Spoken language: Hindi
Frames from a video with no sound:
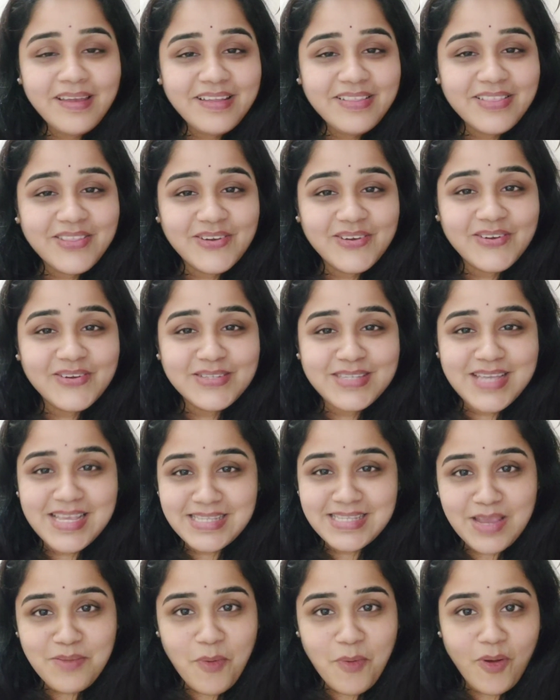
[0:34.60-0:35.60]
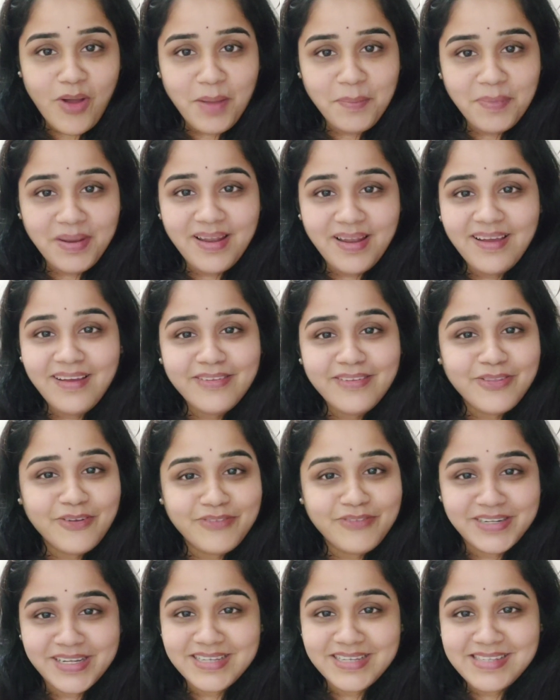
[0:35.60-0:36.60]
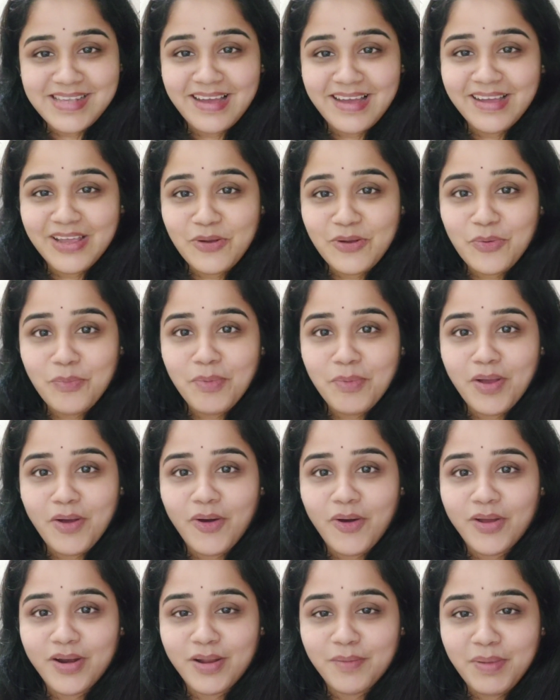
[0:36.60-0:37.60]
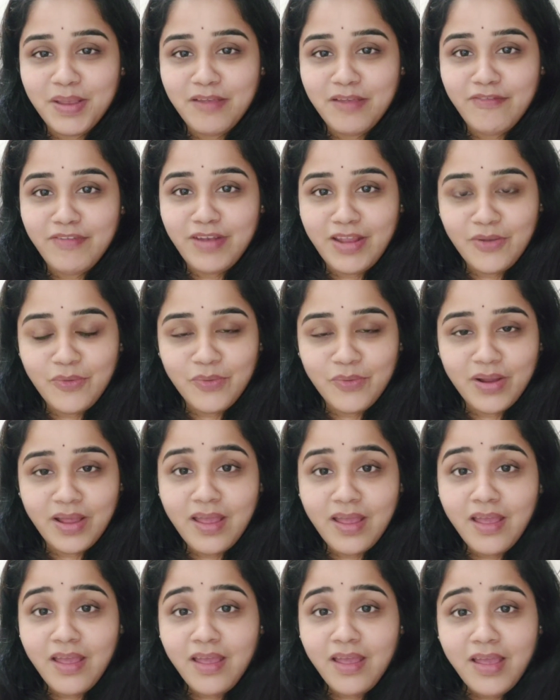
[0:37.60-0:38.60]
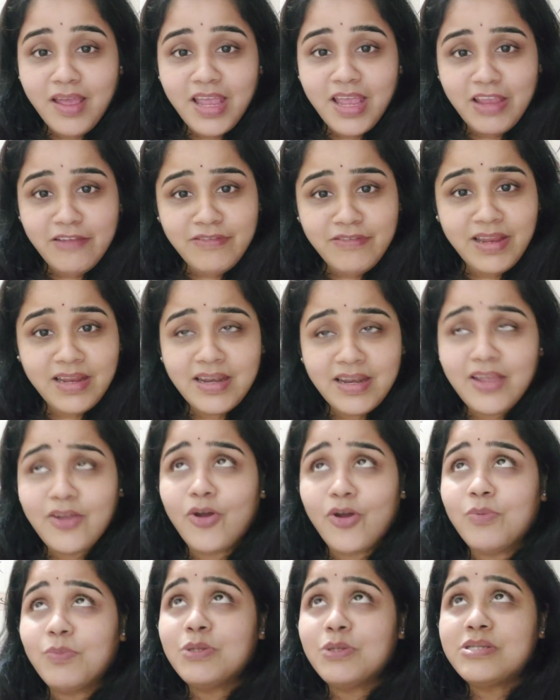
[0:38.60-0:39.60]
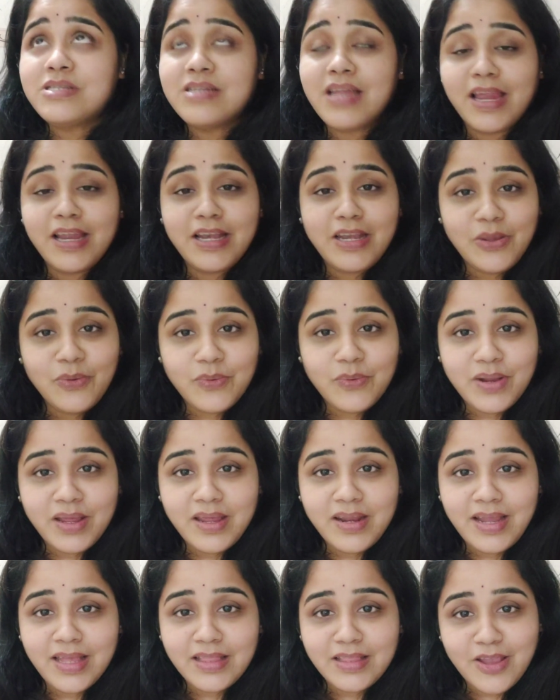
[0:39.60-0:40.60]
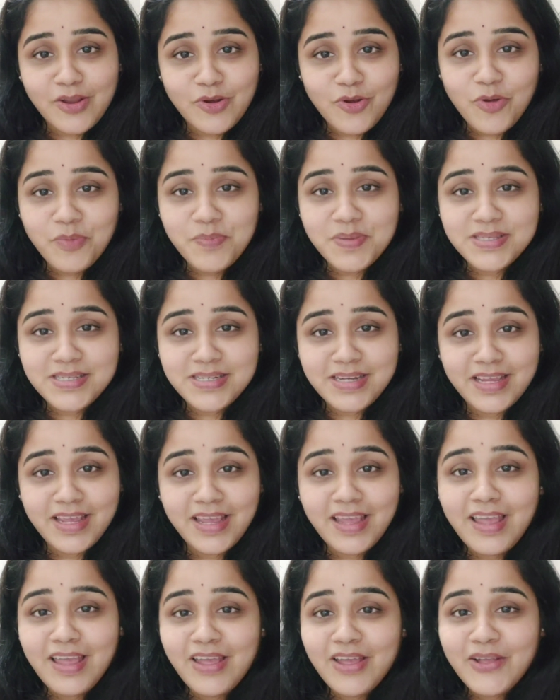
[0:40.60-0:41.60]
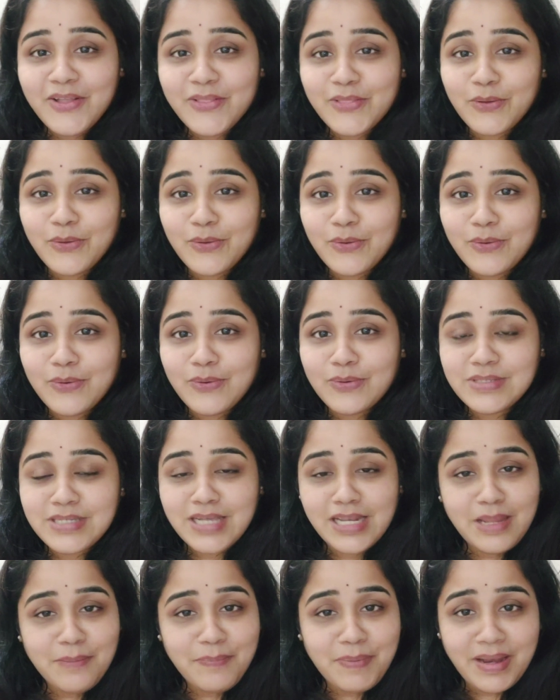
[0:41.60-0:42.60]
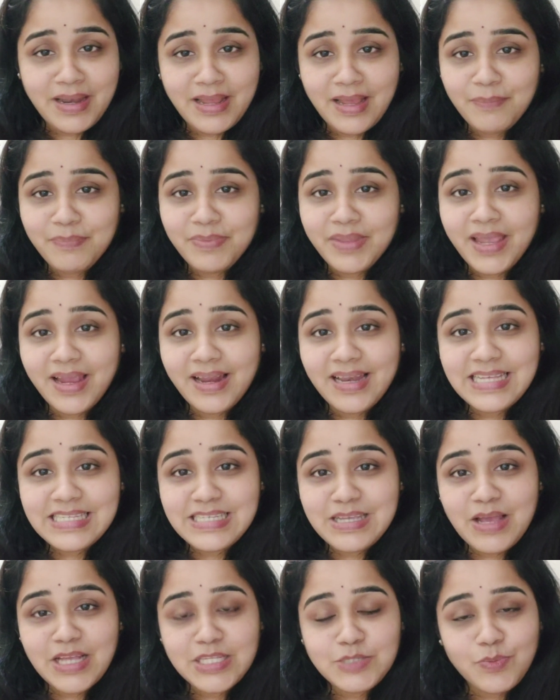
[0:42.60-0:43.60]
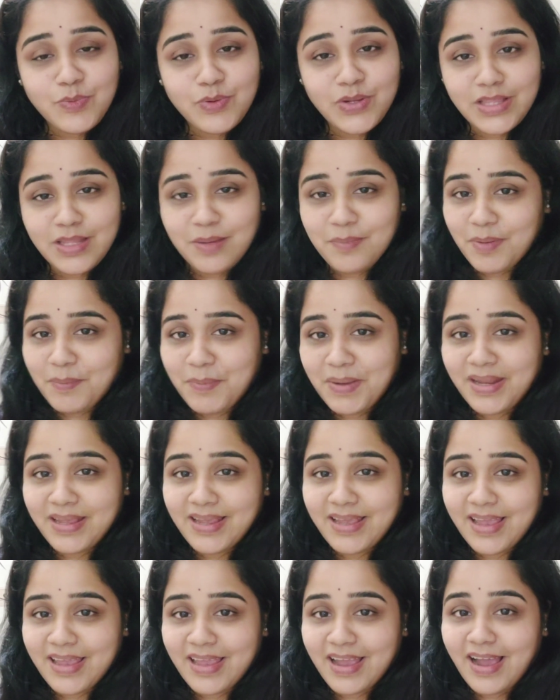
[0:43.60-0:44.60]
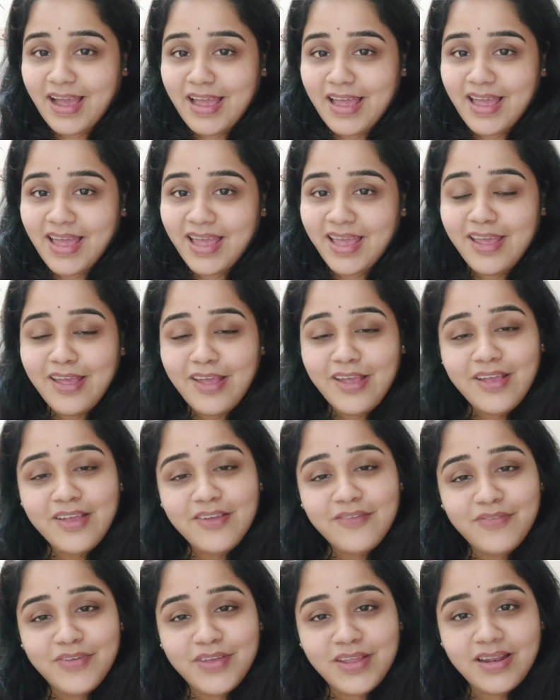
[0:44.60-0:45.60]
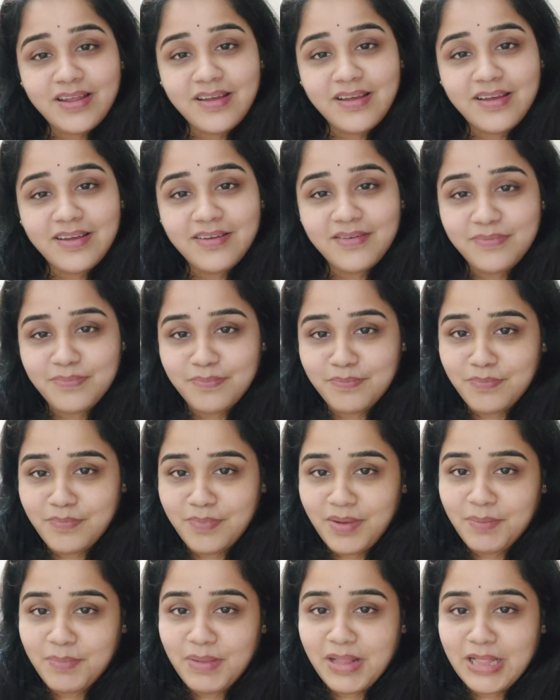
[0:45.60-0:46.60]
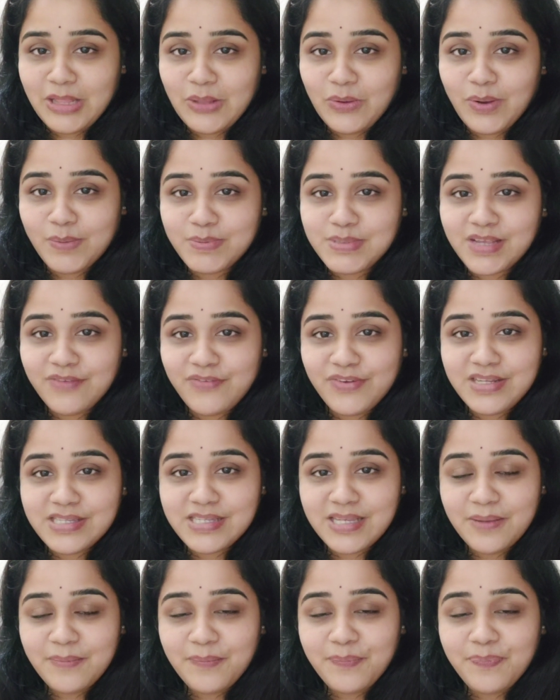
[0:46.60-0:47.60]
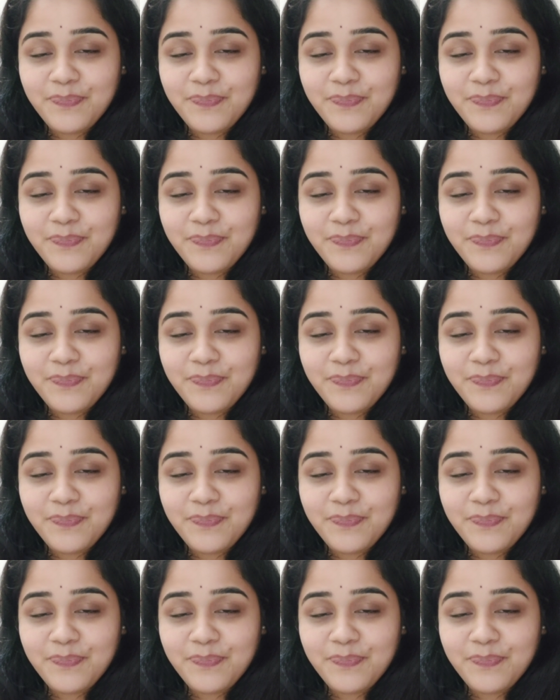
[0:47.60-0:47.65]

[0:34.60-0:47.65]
तो जैसे ही मौका मिला तो फटाक से आ गई रूम में और अभी इवनिंग हो रहा है इवनिंग नहीं ऑलमोस्ट नाइट ही हो रहा है रात के नौ बज रहे हैं तो चलिए पहले आप देख लीजिए आज पूरे दिन में मैंने क्या क्या खाया है फिर मैं मिलती हूँ आपसे फिर से